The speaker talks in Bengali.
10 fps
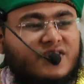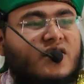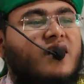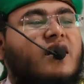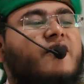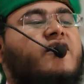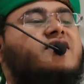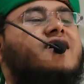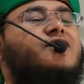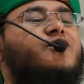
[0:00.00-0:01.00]
জহর আল
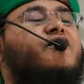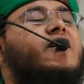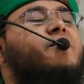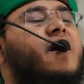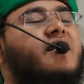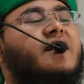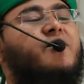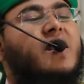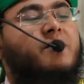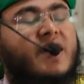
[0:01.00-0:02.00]
ফাসাদ উফিল
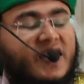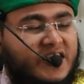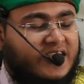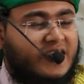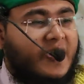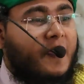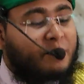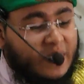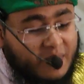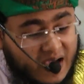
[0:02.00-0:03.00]
ওয়াল বাহারি
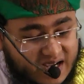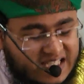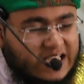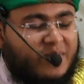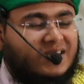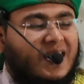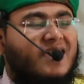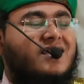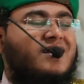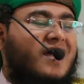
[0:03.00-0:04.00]
বিমা কাসাবাত
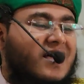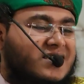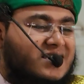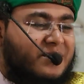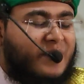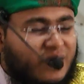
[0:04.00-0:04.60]
আইদিন নাস